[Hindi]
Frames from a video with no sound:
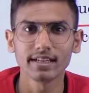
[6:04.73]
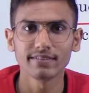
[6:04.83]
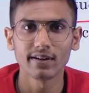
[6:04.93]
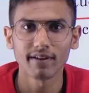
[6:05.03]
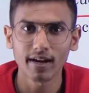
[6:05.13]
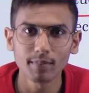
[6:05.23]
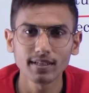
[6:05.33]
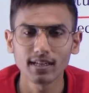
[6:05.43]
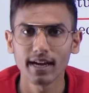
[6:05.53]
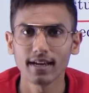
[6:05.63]
व्यवहार में
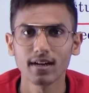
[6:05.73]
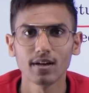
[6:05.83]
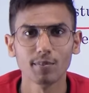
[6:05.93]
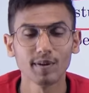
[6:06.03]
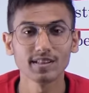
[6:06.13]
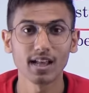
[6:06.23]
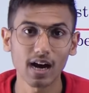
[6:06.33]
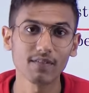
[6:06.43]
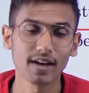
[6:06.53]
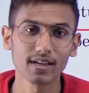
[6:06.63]
क्या है
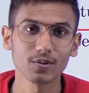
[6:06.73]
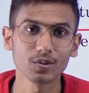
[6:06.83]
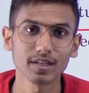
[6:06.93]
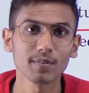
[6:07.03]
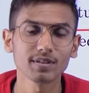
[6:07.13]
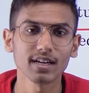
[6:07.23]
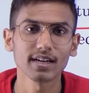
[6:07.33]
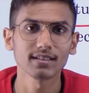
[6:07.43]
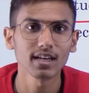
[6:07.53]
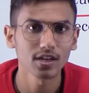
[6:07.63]
बदलाव आए उसे हम क्या
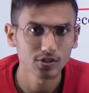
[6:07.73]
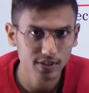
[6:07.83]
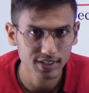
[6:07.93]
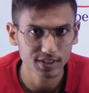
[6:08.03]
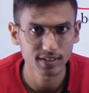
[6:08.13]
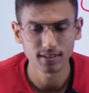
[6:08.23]
कहते हैं एजुकेशन